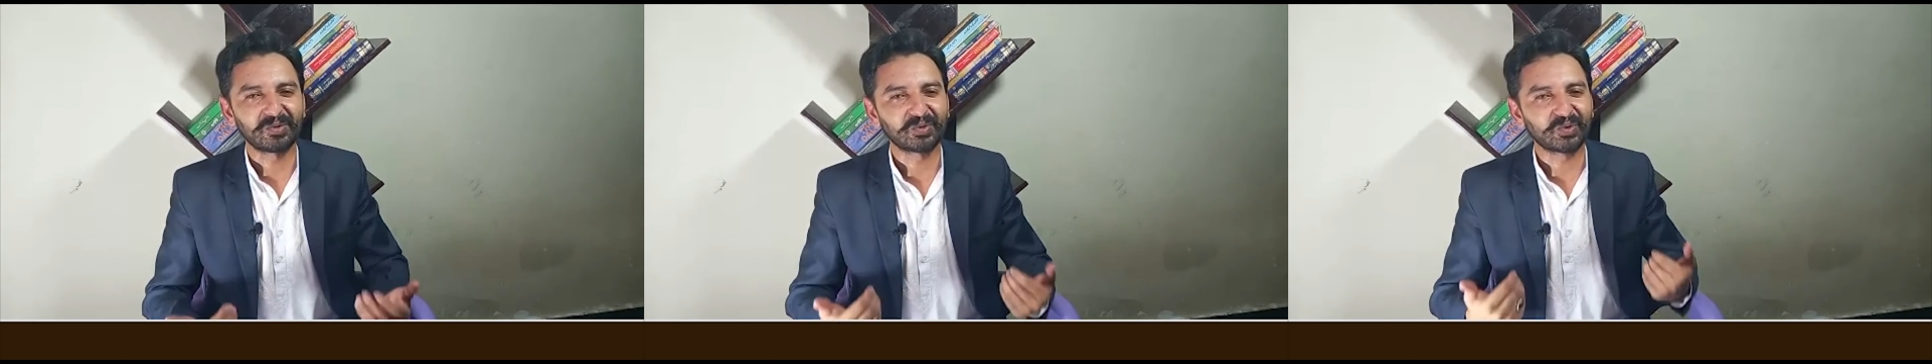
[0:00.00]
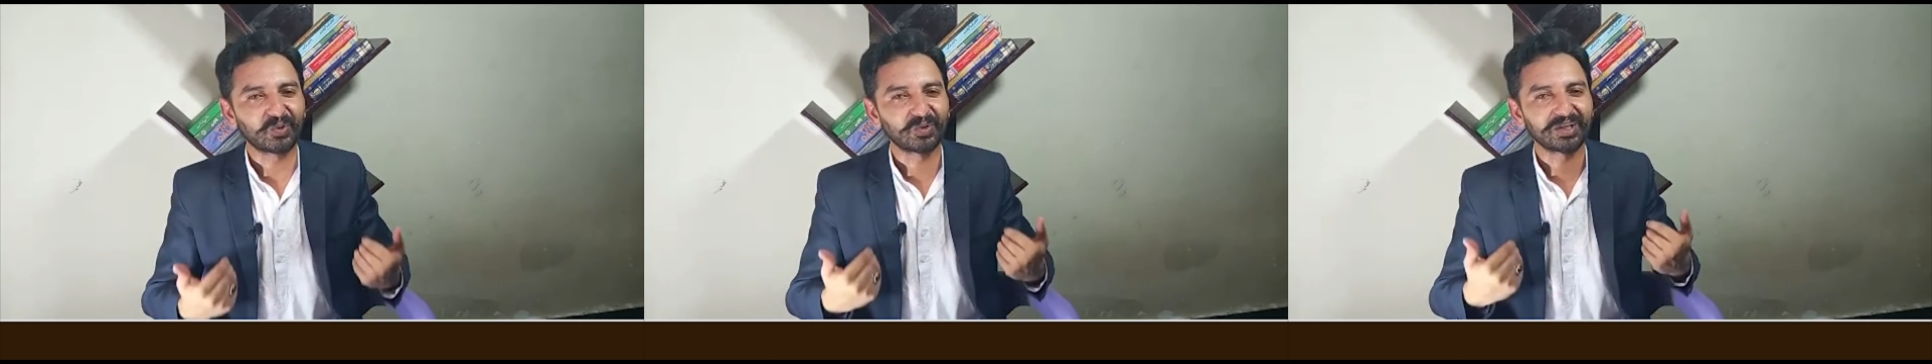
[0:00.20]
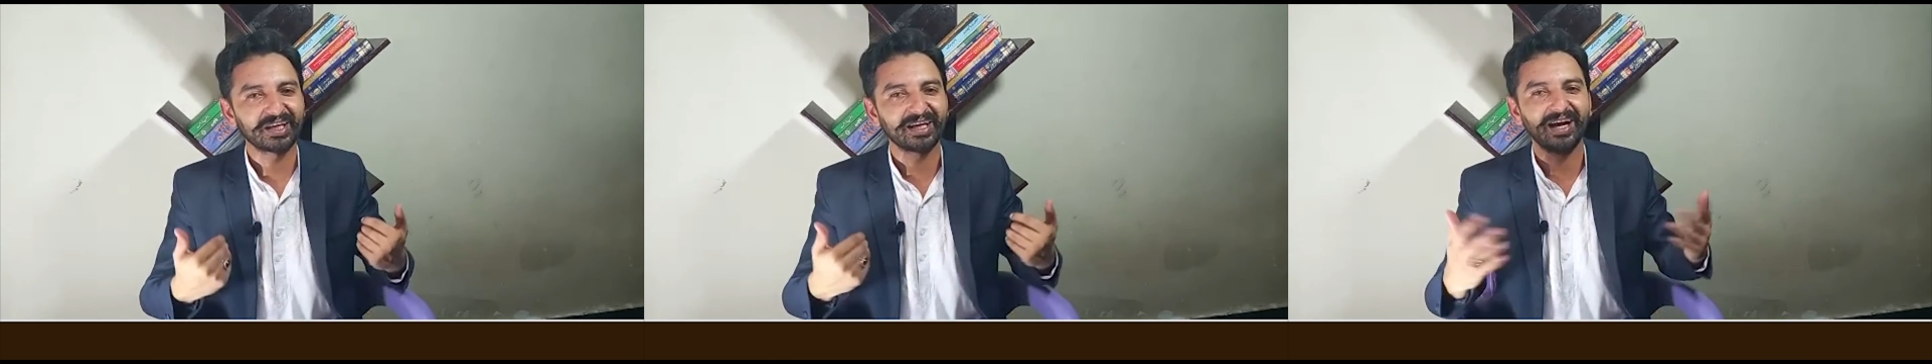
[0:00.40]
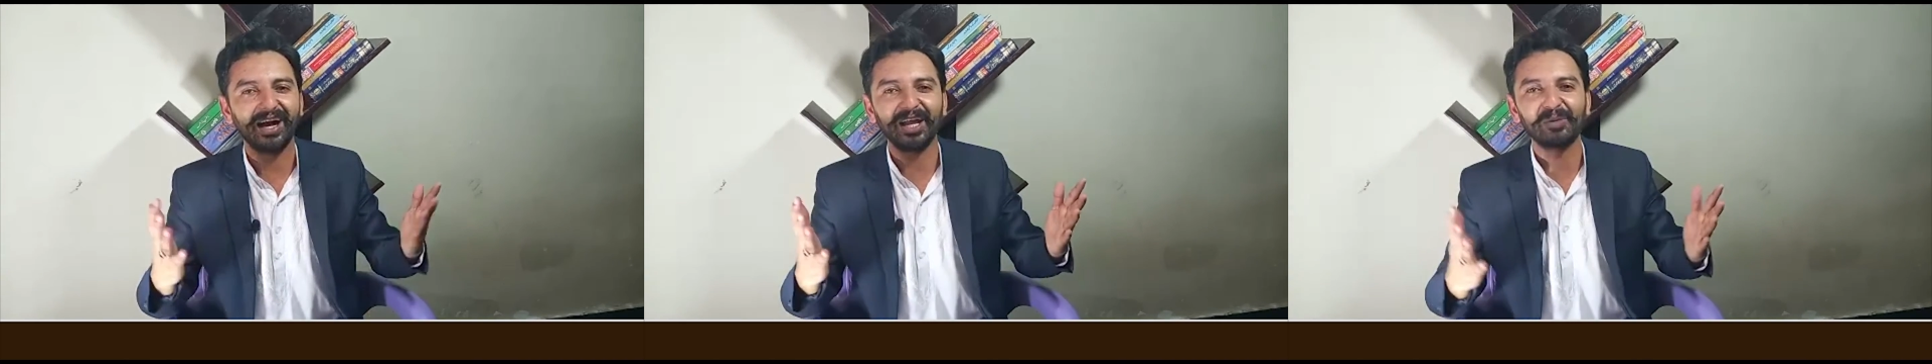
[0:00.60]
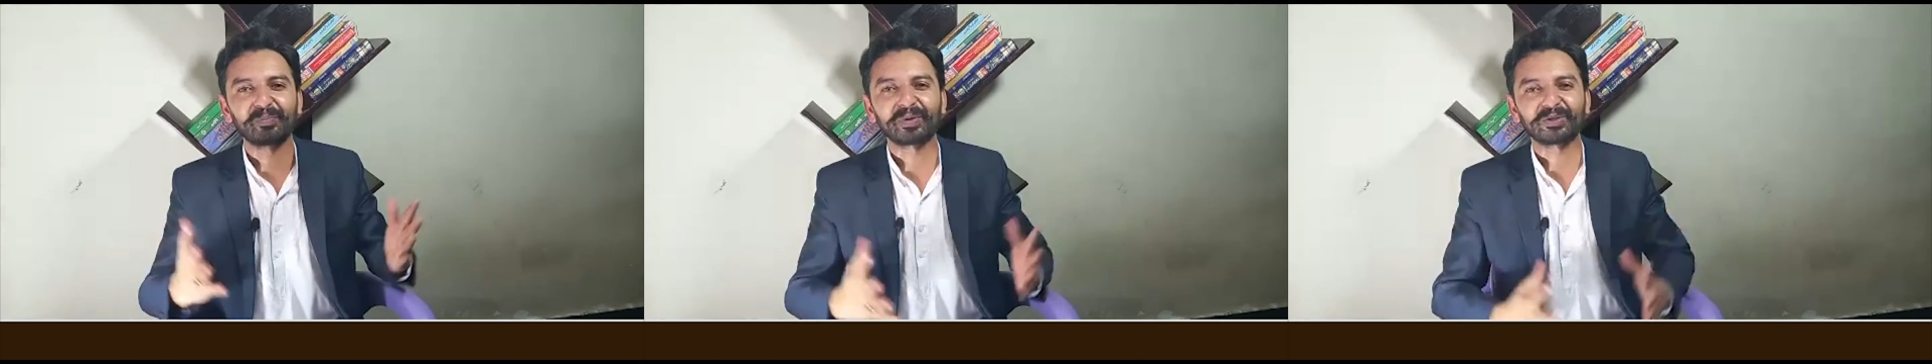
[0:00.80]
का उनको उनके
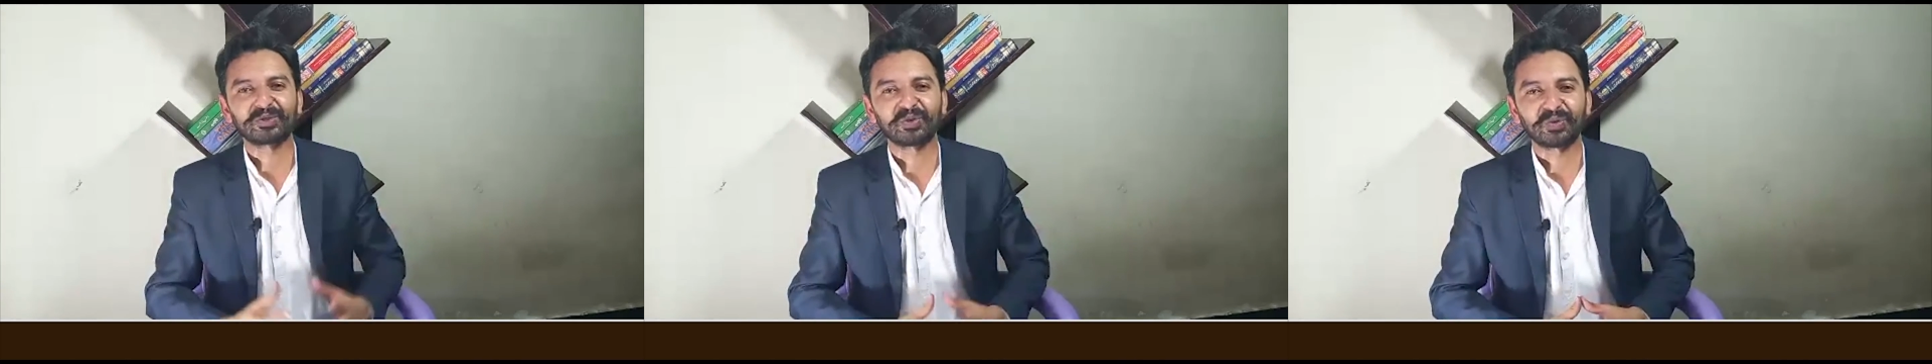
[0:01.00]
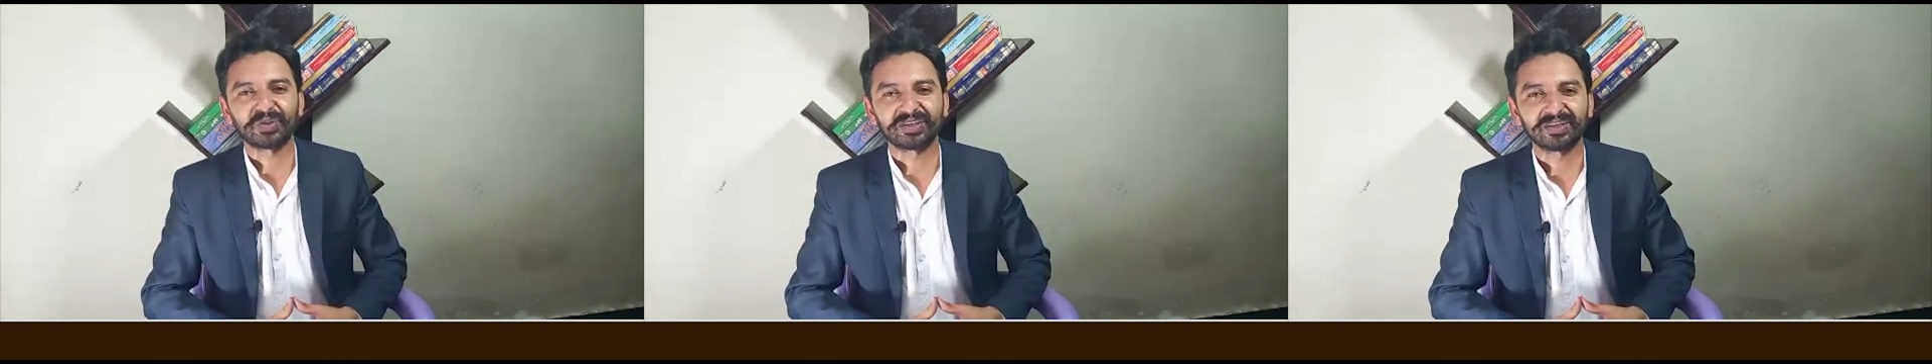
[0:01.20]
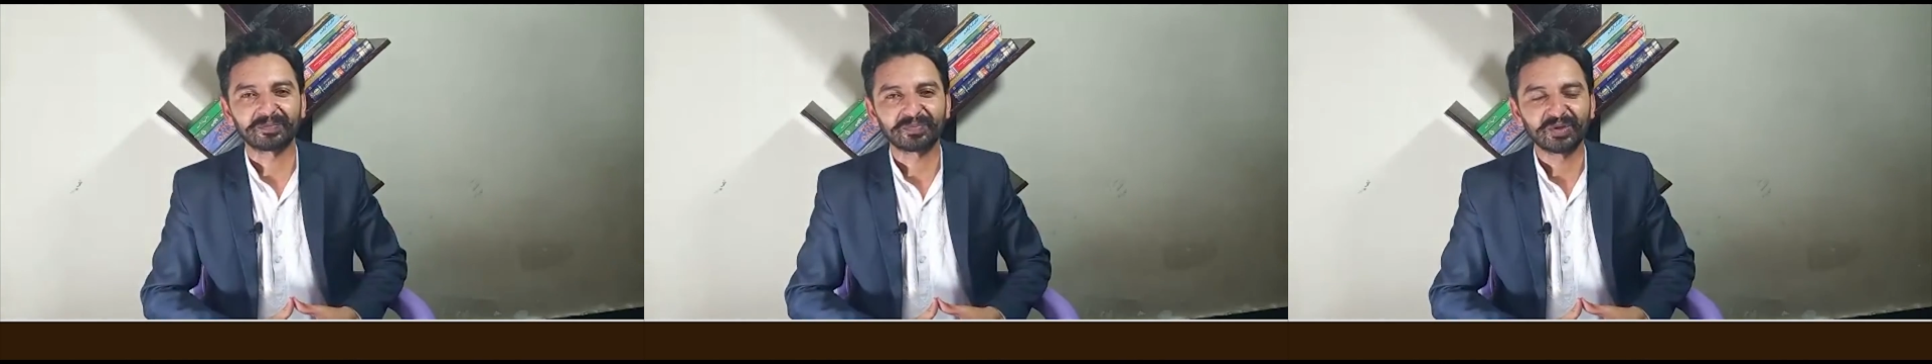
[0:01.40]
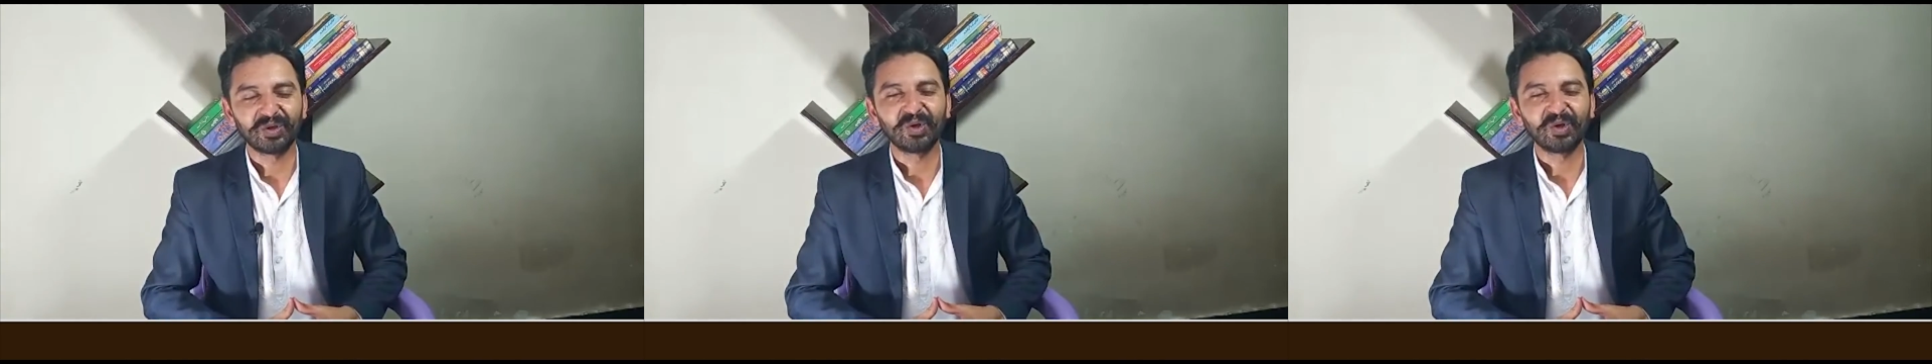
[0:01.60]
हाल पर छोड़ दें